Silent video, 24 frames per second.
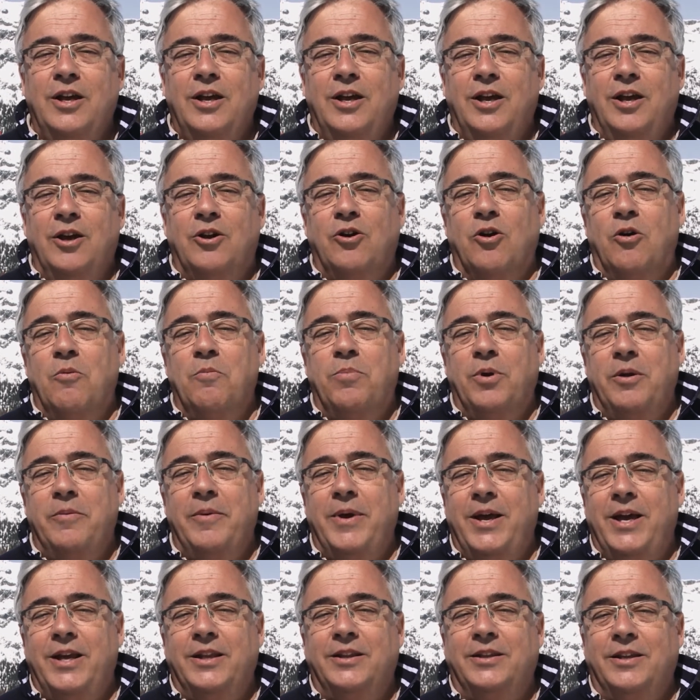i
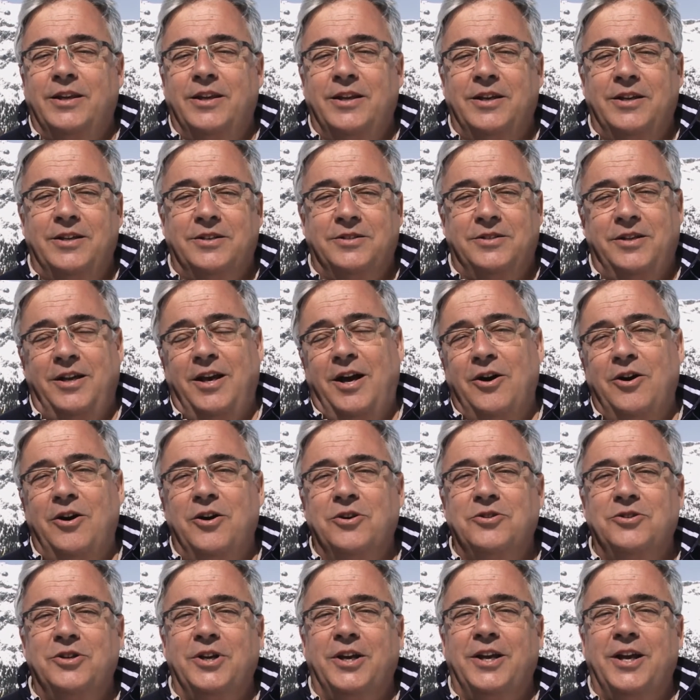complimenti sia
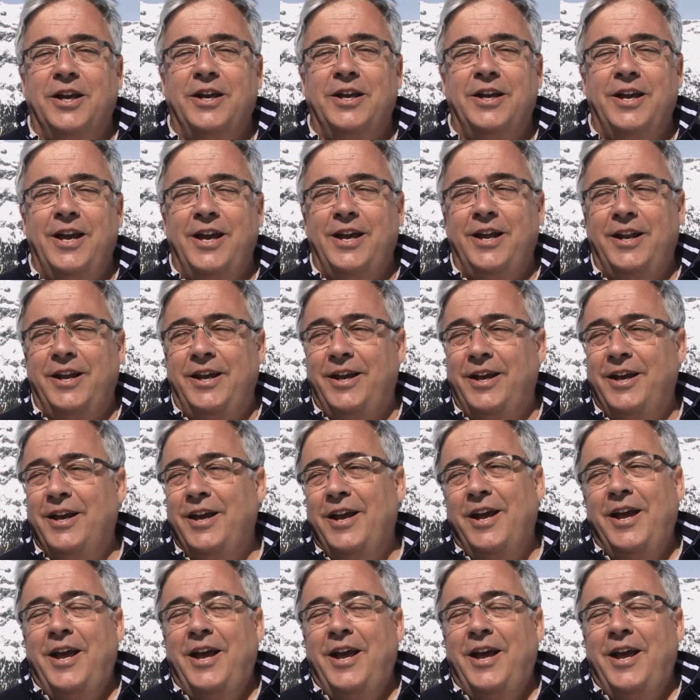oggi che ieri